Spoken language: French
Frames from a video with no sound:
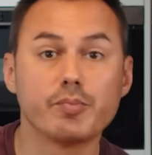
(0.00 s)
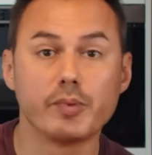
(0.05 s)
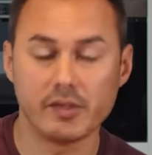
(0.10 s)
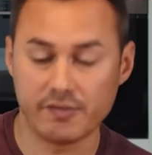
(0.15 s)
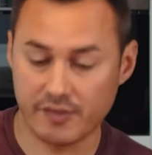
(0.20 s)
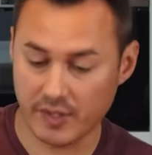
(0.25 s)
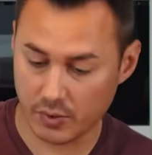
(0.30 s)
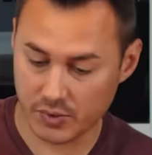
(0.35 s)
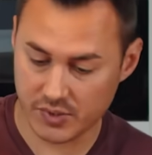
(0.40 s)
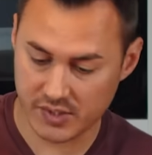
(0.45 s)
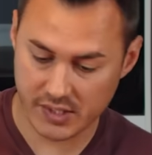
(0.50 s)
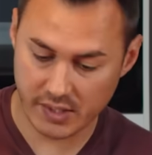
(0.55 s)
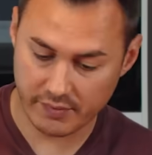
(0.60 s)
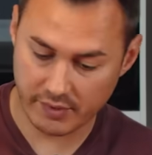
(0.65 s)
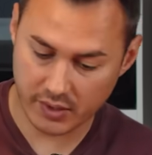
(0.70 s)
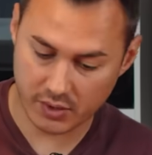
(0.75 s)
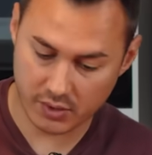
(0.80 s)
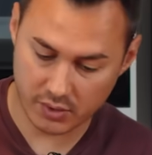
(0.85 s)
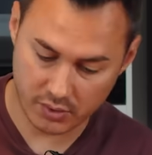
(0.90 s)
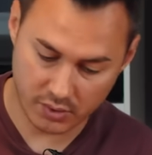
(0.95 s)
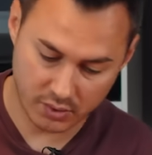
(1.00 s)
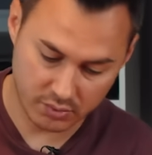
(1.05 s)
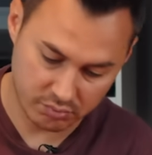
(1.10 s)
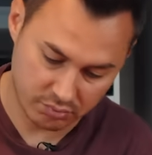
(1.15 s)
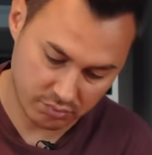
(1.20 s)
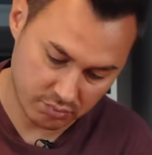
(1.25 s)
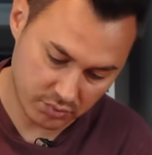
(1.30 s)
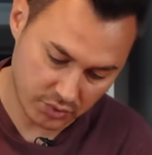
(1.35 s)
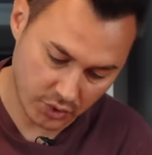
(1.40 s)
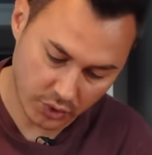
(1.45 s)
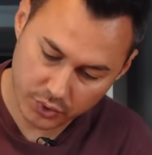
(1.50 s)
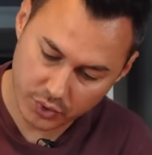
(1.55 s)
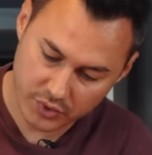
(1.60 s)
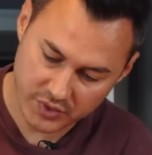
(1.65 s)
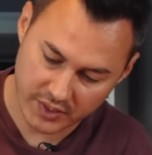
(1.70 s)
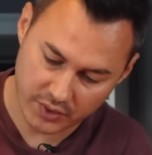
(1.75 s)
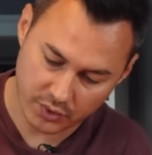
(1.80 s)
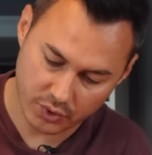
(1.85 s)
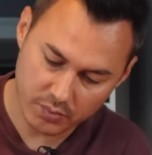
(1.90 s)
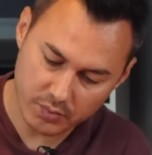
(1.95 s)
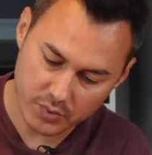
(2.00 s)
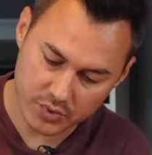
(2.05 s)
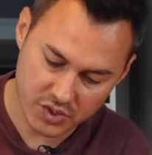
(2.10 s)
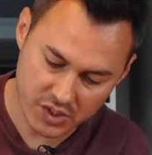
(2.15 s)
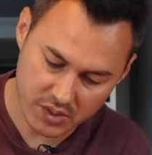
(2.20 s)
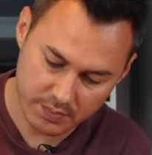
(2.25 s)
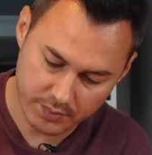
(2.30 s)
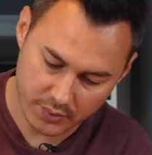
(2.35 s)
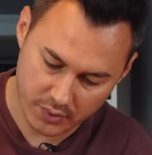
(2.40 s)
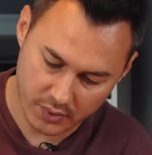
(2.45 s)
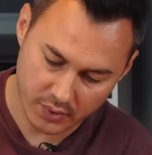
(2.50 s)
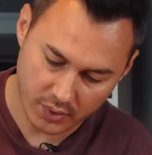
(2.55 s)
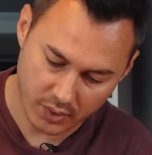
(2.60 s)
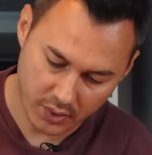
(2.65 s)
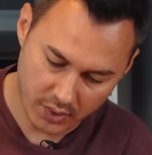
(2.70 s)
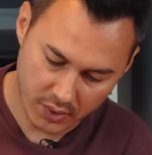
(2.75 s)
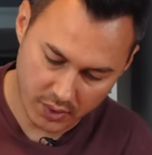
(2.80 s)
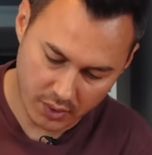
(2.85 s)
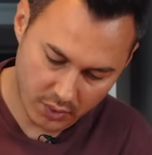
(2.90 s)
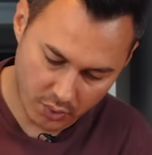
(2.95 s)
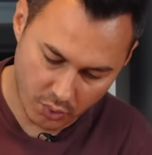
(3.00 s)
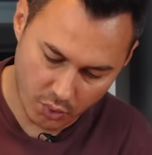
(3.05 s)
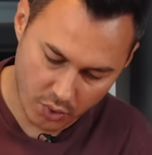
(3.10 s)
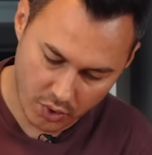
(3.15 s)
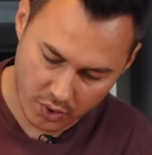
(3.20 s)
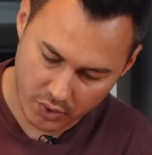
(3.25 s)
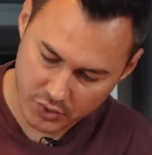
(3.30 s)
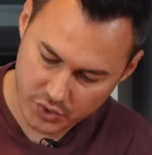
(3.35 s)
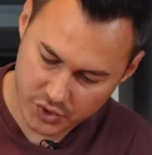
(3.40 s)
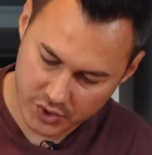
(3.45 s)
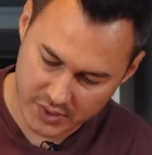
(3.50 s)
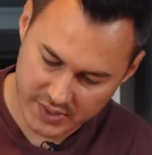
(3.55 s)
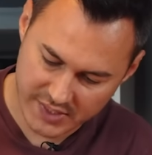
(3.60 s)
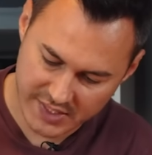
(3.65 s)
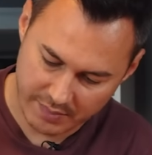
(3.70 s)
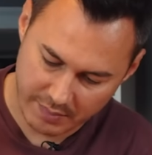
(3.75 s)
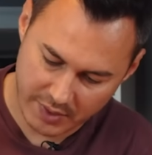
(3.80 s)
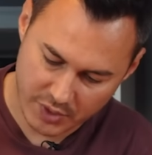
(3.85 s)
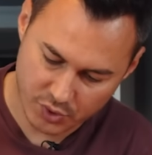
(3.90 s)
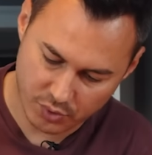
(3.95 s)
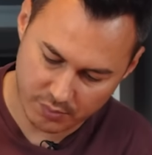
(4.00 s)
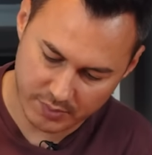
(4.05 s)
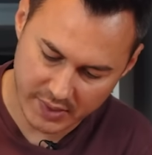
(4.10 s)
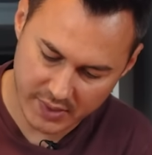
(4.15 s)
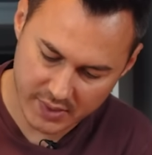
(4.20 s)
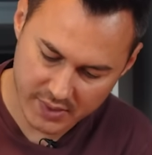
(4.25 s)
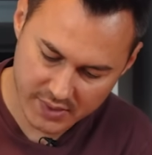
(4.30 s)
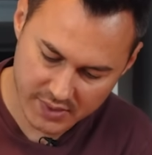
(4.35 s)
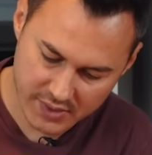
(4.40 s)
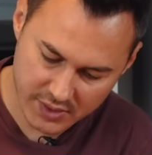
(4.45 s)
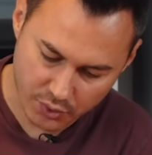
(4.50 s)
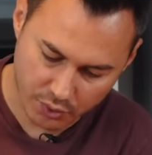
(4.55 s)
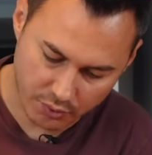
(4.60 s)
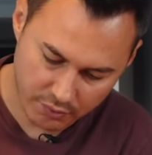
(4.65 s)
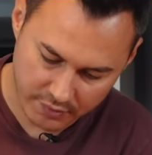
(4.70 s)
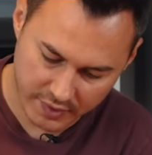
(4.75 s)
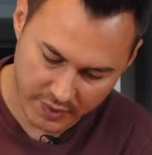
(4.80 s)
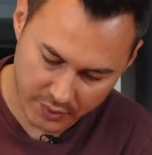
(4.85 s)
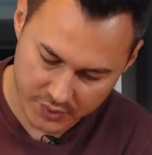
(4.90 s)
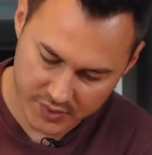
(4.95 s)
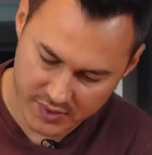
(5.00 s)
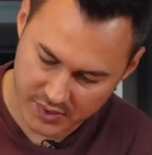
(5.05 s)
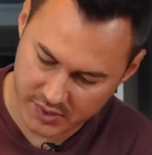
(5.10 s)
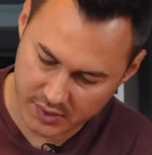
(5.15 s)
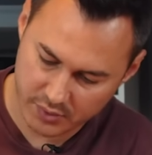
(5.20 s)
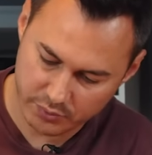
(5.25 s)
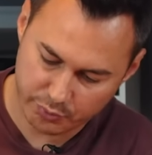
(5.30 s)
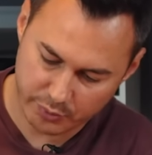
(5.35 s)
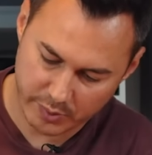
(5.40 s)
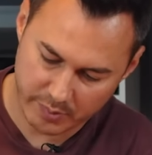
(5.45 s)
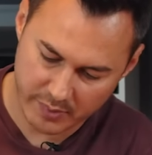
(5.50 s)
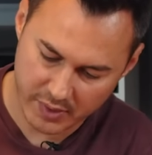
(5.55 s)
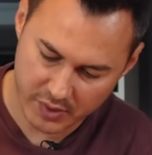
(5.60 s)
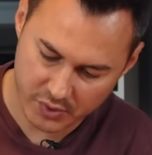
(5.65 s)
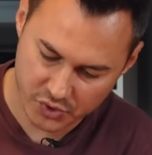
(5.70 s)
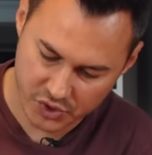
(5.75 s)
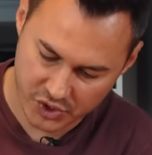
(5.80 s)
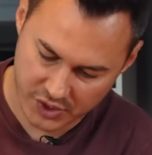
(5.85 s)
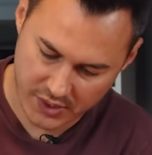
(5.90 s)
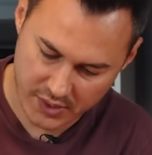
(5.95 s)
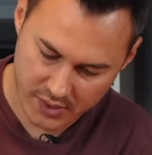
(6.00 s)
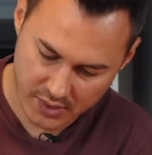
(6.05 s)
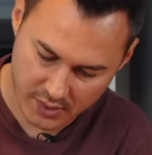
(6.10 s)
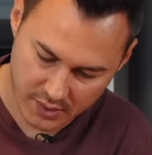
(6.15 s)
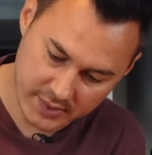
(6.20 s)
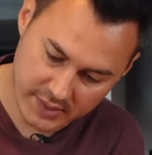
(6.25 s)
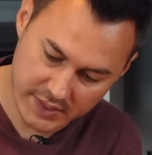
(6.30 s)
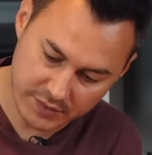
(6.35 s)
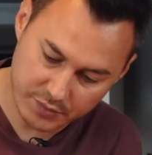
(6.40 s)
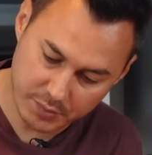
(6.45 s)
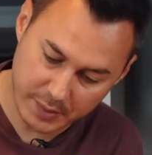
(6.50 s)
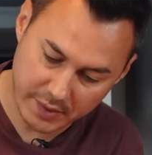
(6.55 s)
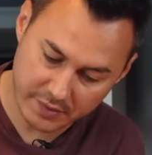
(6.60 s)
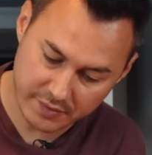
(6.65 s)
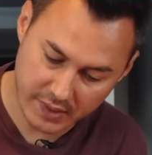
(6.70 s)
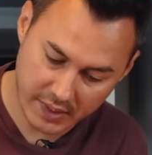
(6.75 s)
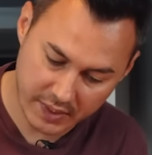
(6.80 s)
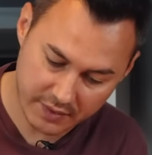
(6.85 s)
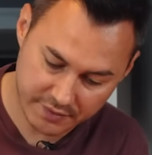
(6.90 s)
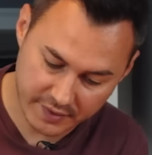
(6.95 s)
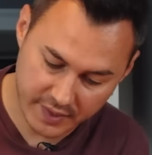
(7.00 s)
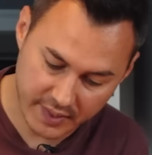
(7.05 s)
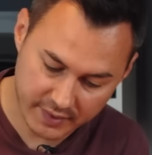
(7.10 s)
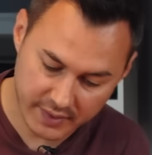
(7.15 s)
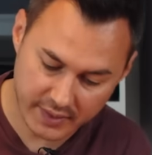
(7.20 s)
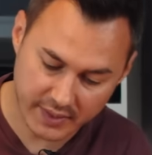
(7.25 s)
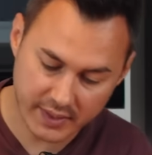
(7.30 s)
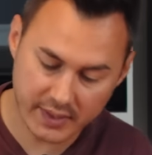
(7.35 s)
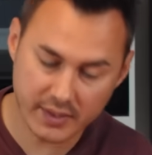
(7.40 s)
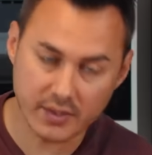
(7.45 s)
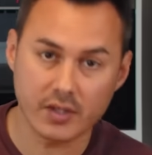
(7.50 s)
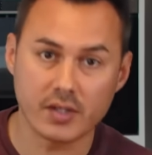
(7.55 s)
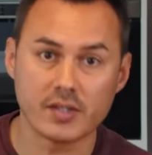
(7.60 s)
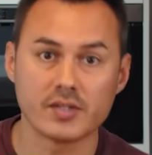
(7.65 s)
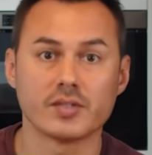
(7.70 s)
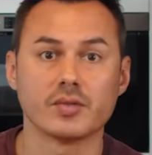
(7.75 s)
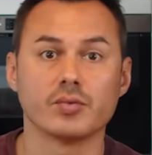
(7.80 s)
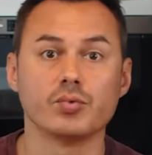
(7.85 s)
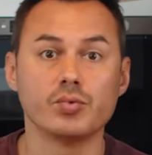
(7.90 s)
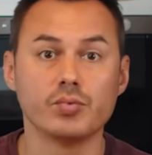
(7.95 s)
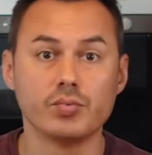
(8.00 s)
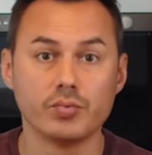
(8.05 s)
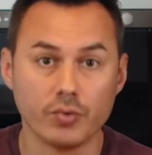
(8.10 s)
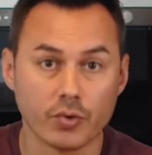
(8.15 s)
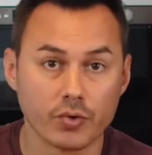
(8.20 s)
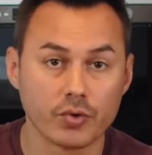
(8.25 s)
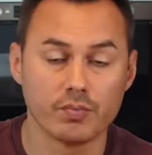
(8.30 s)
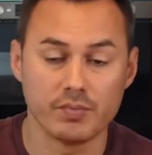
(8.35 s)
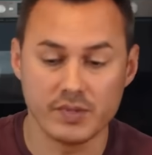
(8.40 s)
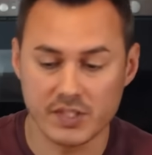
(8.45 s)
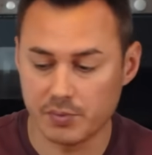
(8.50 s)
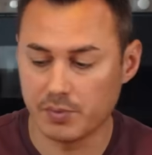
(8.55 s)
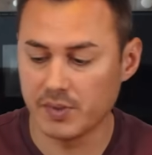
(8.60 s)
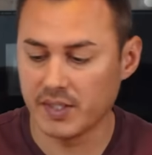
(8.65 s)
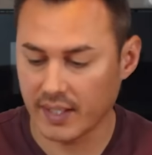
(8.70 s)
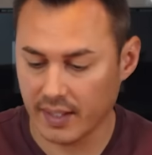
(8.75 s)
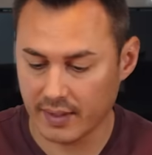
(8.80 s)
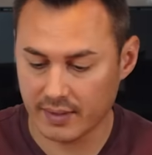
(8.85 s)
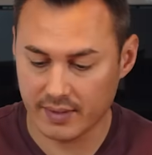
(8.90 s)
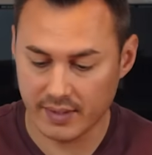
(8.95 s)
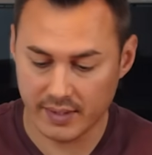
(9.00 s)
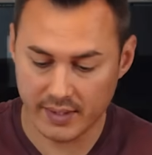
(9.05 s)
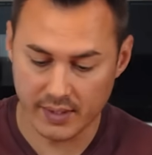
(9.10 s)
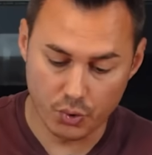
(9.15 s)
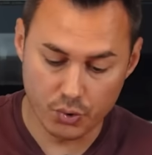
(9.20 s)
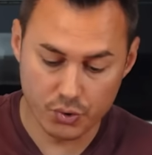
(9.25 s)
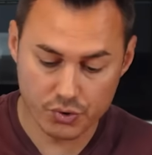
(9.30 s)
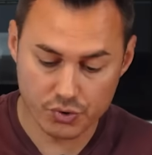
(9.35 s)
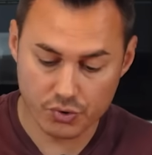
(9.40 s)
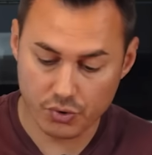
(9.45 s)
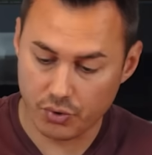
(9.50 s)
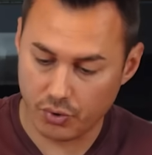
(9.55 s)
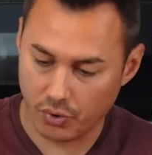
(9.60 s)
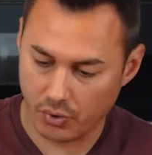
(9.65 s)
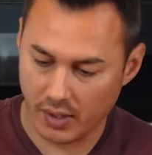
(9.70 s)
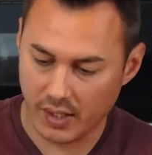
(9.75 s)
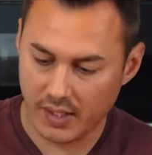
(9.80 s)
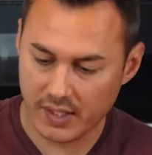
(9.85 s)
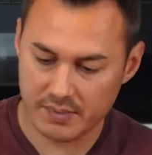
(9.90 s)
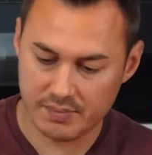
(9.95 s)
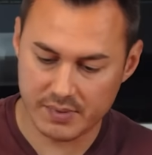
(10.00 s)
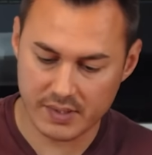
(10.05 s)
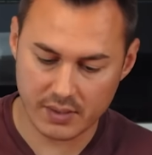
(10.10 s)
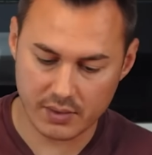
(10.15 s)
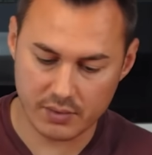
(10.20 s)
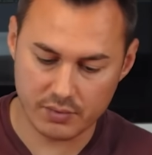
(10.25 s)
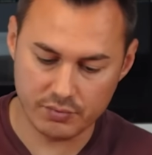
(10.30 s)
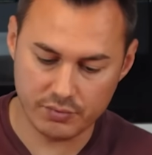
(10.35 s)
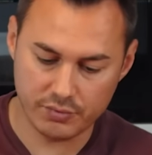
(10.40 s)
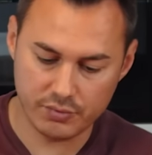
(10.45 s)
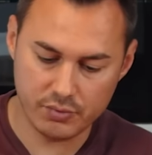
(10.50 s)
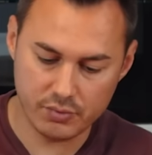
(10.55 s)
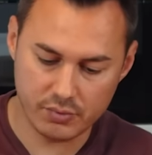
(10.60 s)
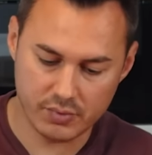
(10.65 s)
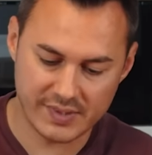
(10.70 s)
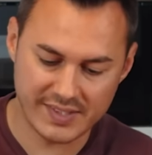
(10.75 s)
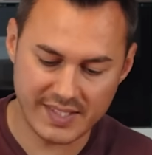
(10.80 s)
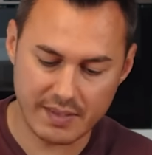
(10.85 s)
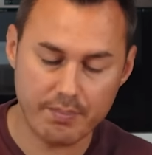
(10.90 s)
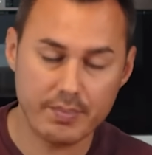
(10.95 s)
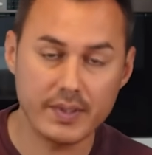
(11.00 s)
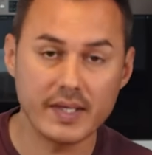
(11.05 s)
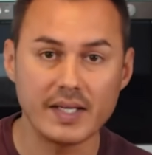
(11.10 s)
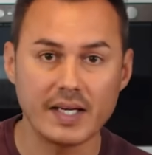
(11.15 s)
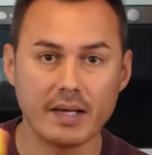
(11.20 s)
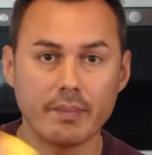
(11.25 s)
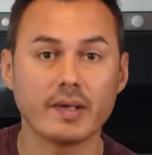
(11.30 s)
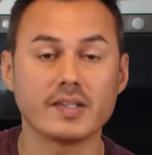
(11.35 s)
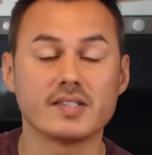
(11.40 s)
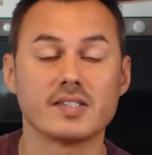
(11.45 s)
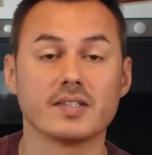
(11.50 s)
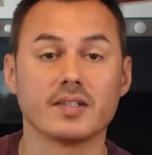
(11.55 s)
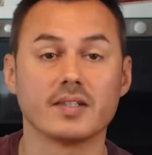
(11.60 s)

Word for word: pouvez le faire aussi avec euh, d'autres agrumes, type euh, orange, ça marche bien, citron vert aussi, vous pouvez mélanger. Si vous préférez faire des crinkles ou donc biscuits craquelés au chocolat, et eh bien vous zappez la partie